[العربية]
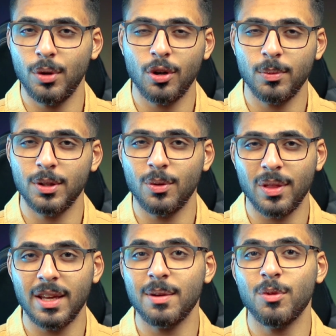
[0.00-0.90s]
بحكم ان
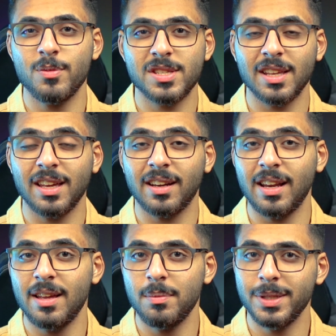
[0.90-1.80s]
الوضعيه مو
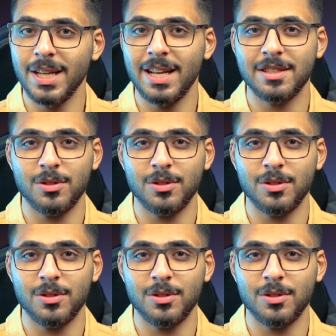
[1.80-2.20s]
مستقره من ناحيه